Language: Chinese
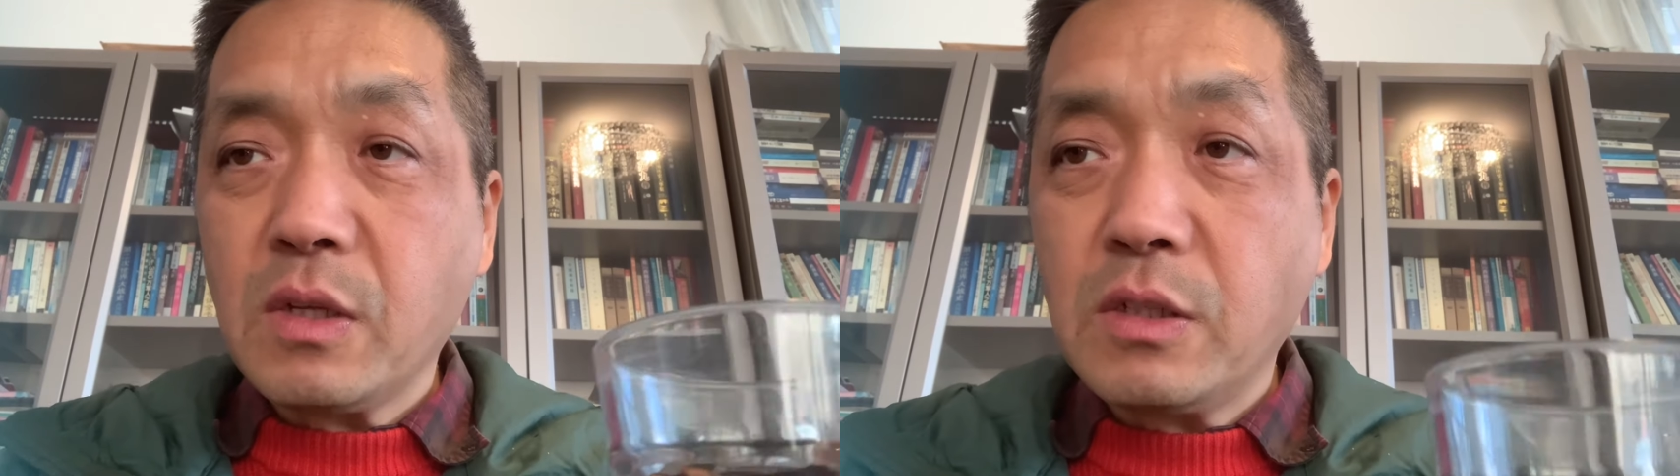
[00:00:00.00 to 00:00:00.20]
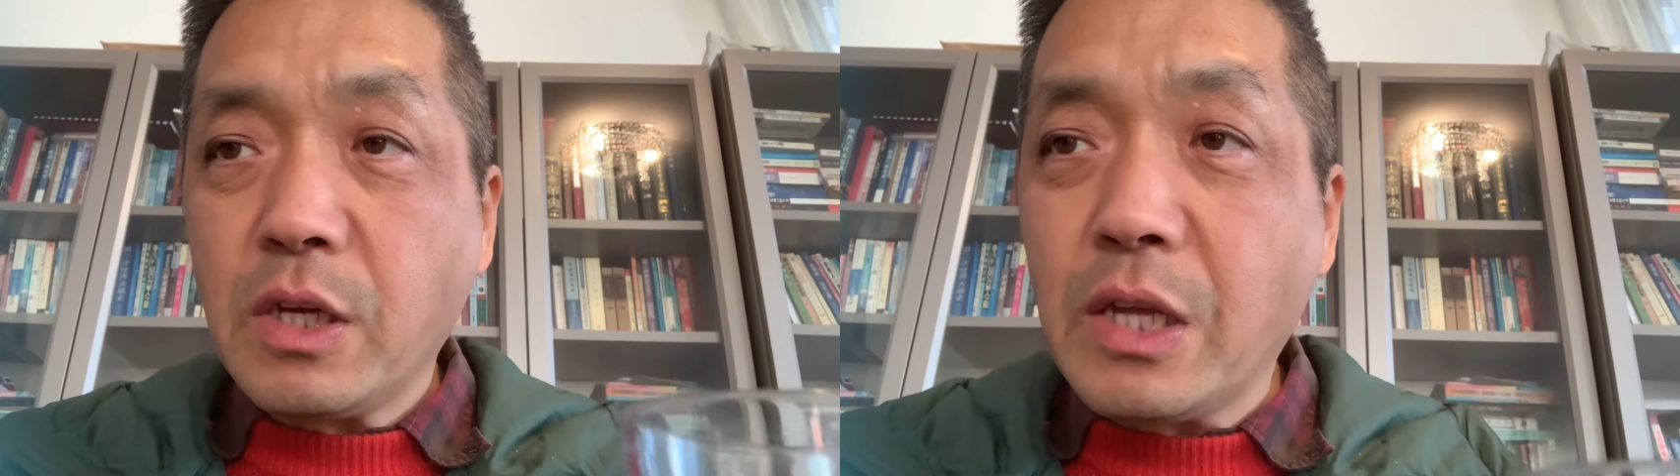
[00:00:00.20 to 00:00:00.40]

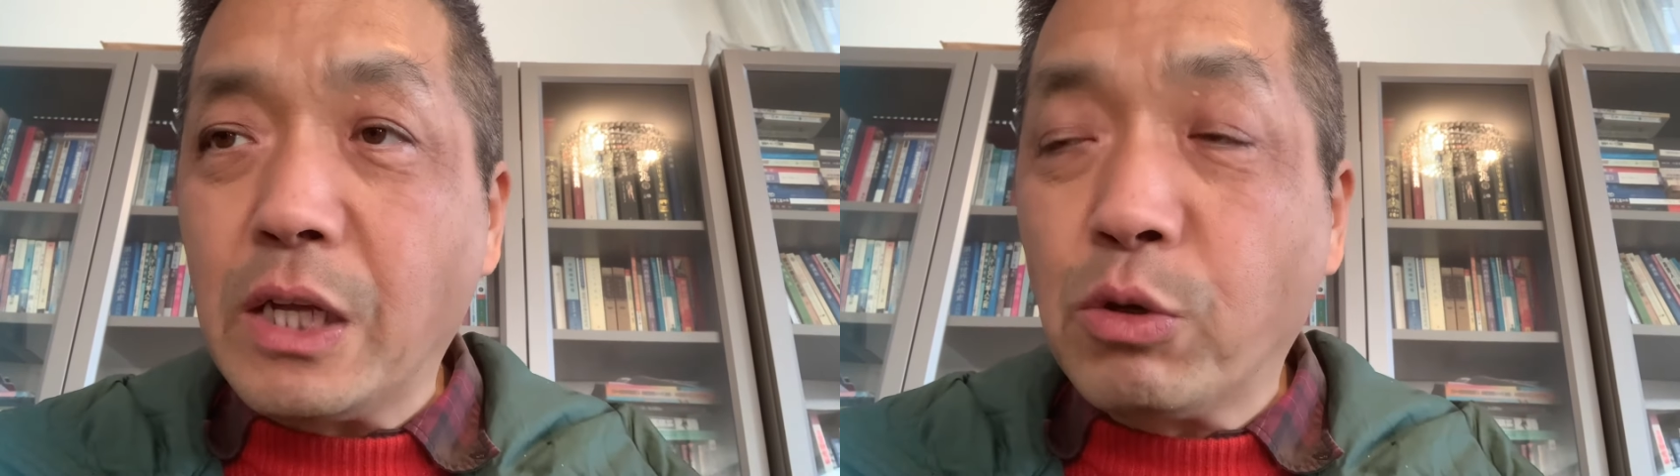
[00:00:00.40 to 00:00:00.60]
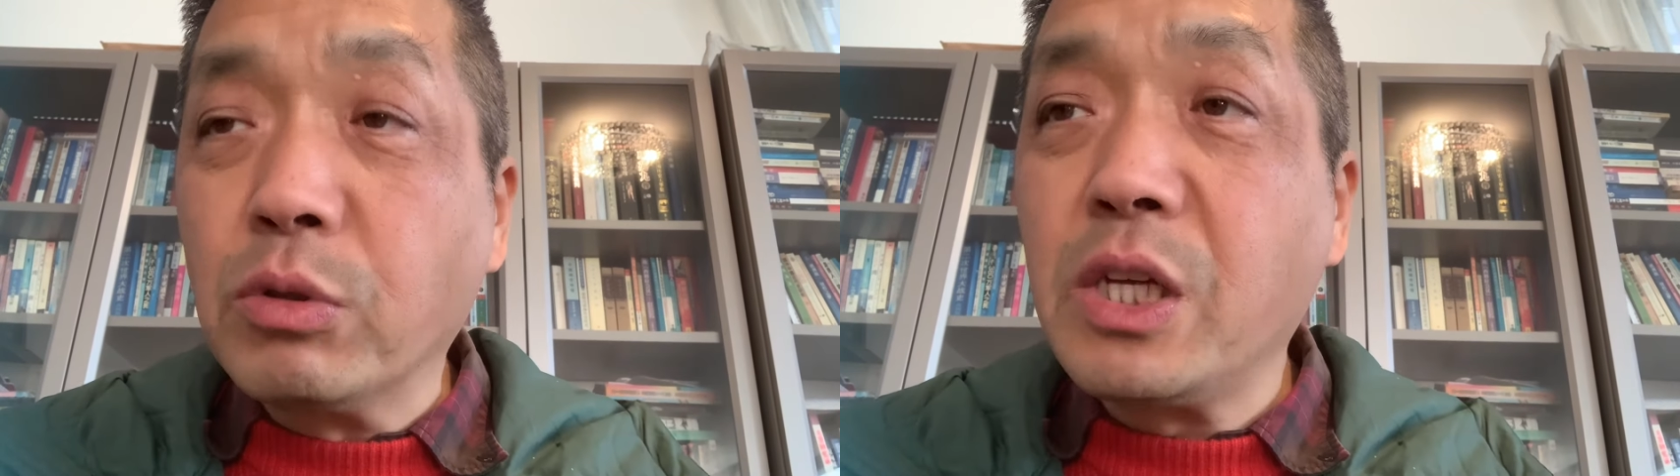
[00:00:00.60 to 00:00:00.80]
现
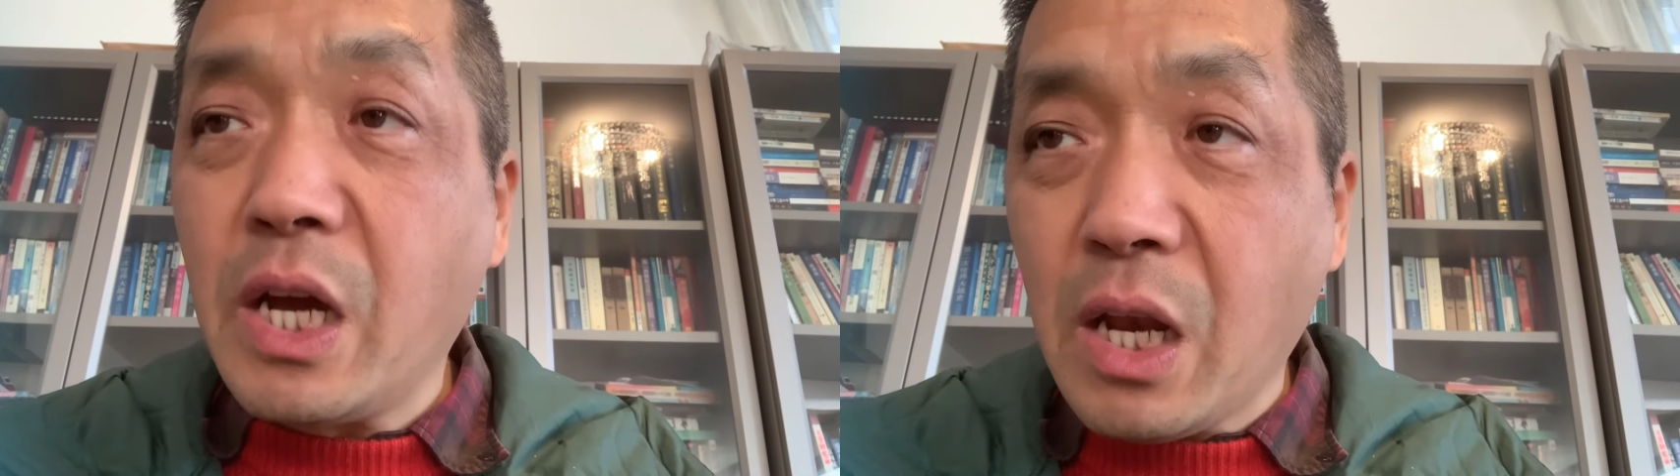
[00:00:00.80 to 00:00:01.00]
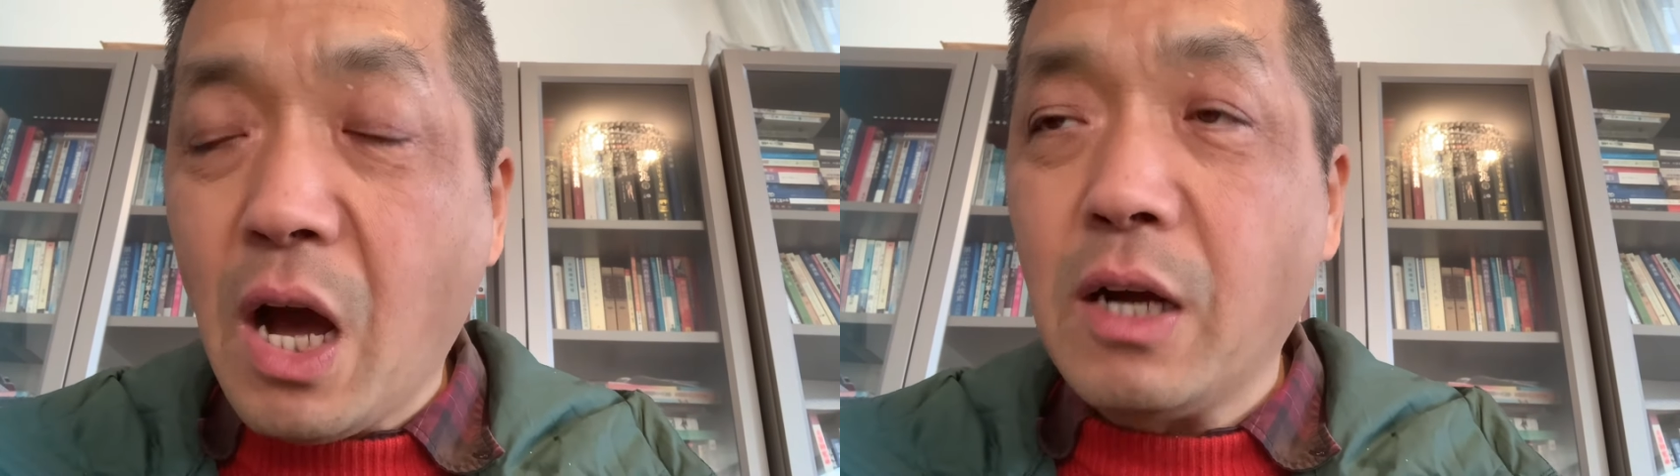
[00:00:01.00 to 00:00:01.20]
在都
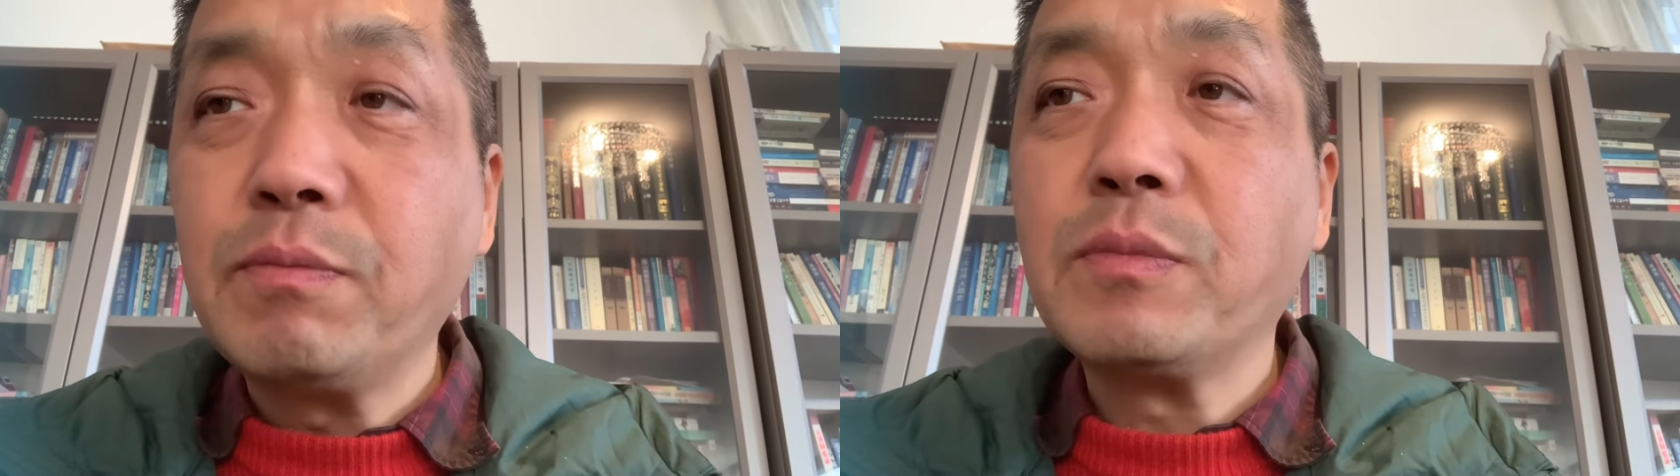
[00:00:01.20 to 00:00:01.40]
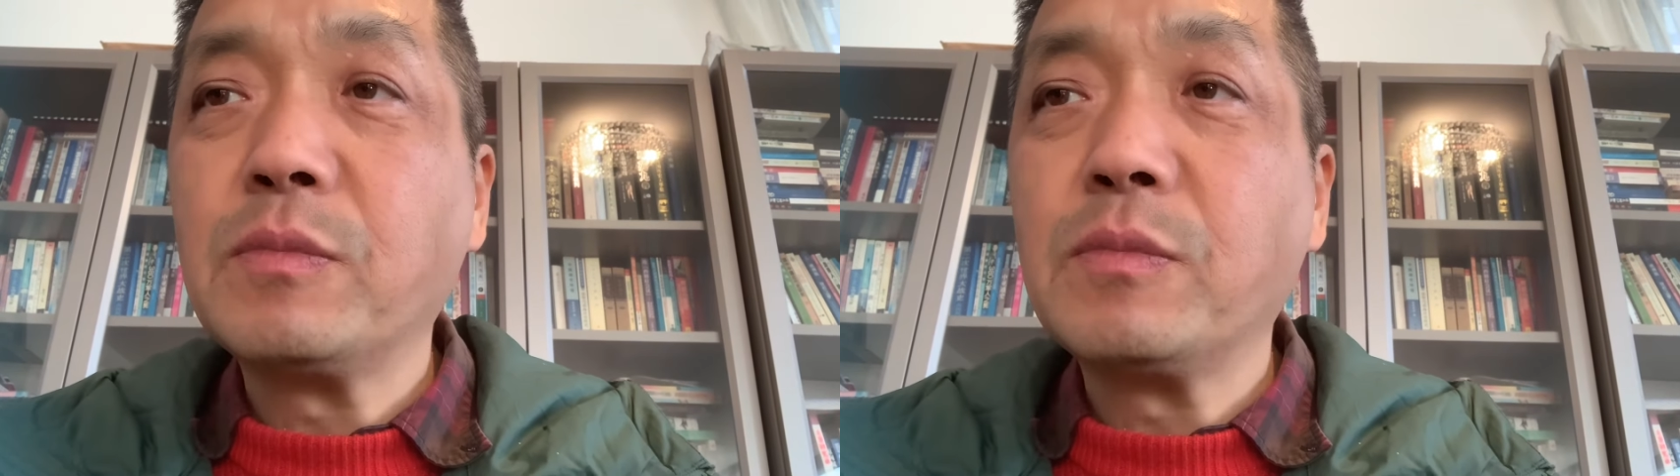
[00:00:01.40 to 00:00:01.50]
跌了，